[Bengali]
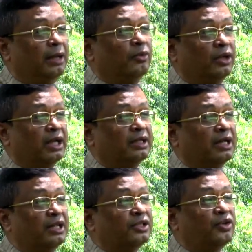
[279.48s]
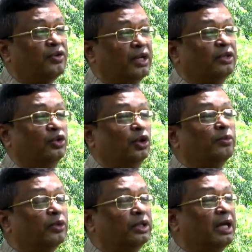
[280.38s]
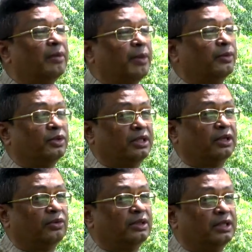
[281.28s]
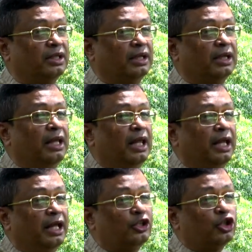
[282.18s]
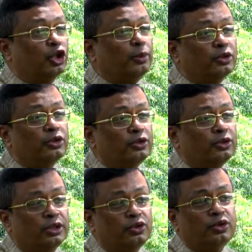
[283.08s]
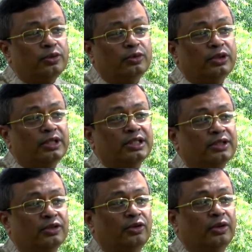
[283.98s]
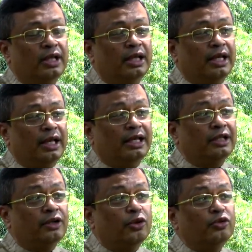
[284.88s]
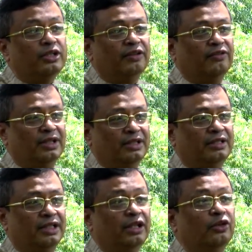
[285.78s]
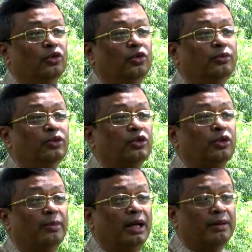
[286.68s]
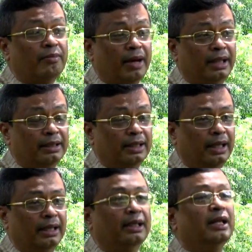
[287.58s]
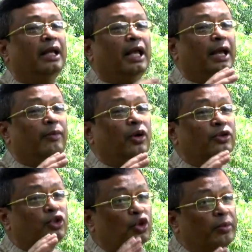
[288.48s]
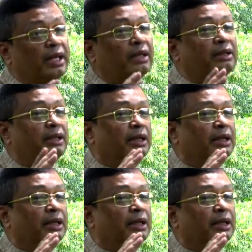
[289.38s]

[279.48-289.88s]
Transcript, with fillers: নামক একটা রাষ্ট্রের জন্ম দেওয়ার ব্যবস্থা করেছিলেন এর সমস্ত কিছুর মধ্যেই ছিল ইনক্লুসিভনেস হিন্দু মুসলমান বাদ দিয়ে এবং শ্রমিক